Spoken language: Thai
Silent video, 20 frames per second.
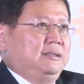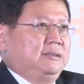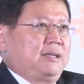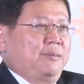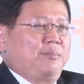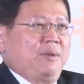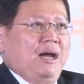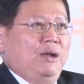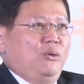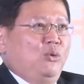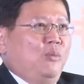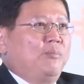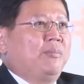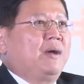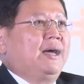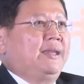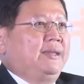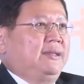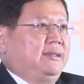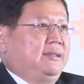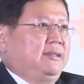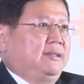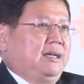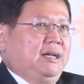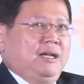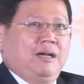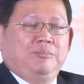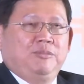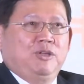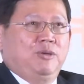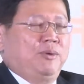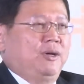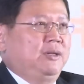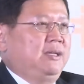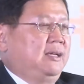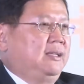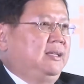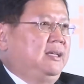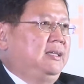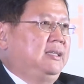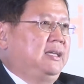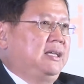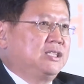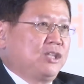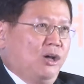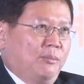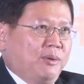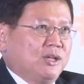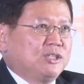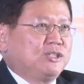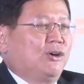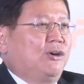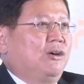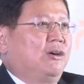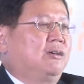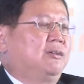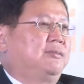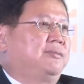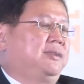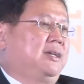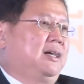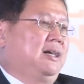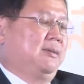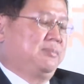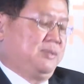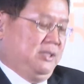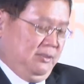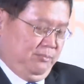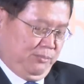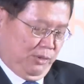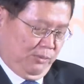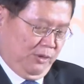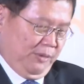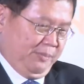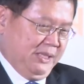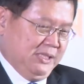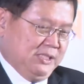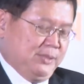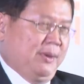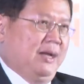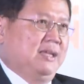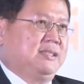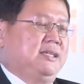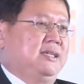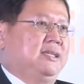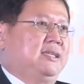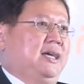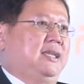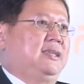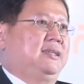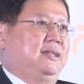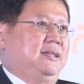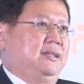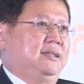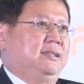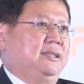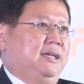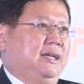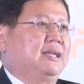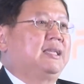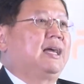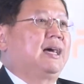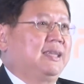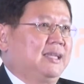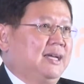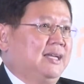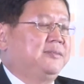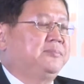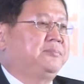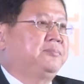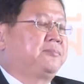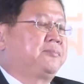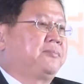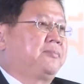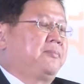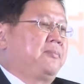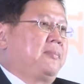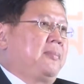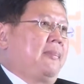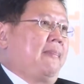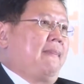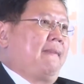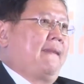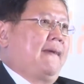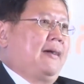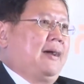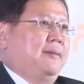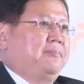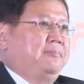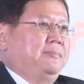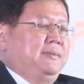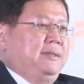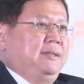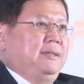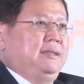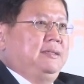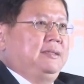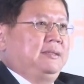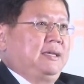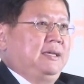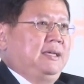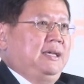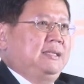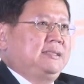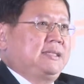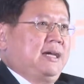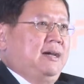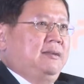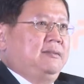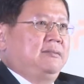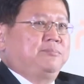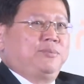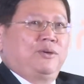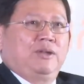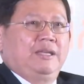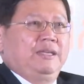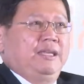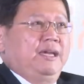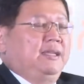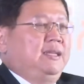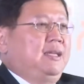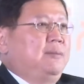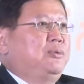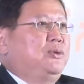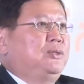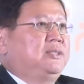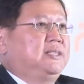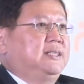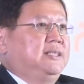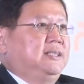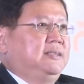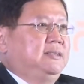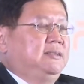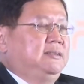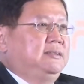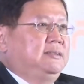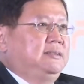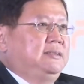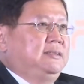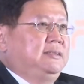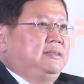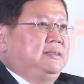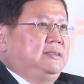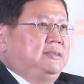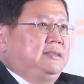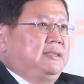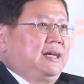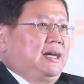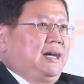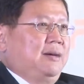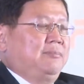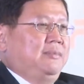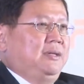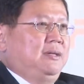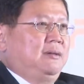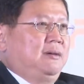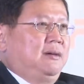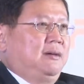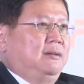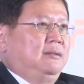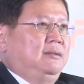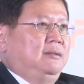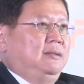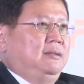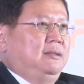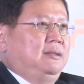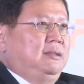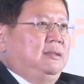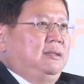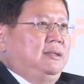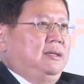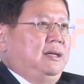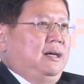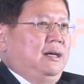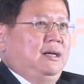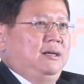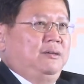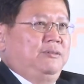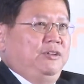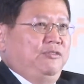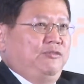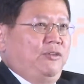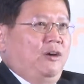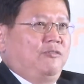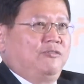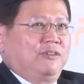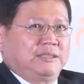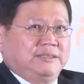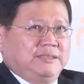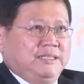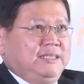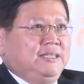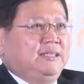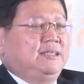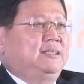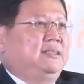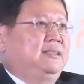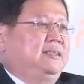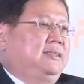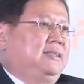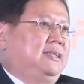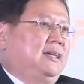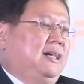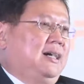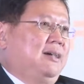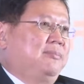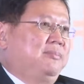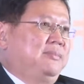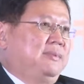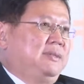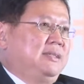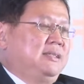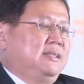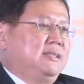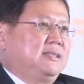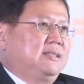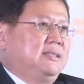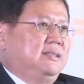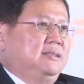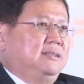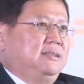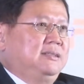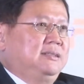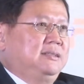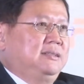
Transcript: ทำงานร่วมกันนะครับโดยเฉพาะอย่างยิ่งในสปชนะครับ ซึ่งผมก็เป็นสมาชิกท่านหนึ่งในขนาดนั้นนะครับตะกี้อาจารย์กรเดชได้พูดถึงนะครับเรื่องของ reform fatigue นะครับซึ่ง